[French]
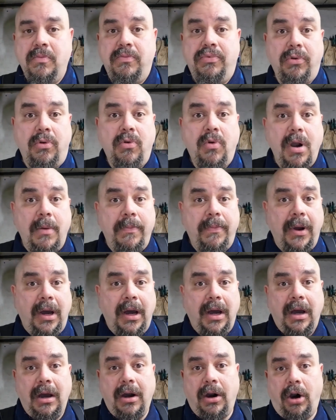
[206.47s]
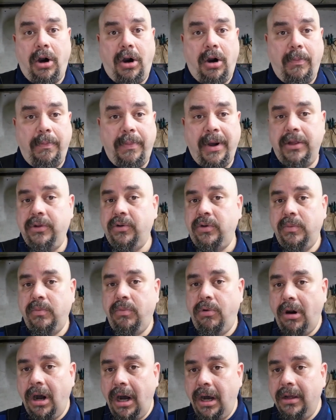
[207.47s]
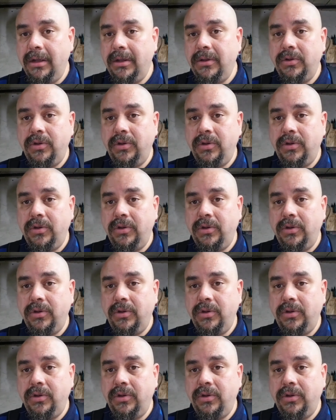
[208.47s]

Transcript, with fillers: pourquoi pas en panneau de bois.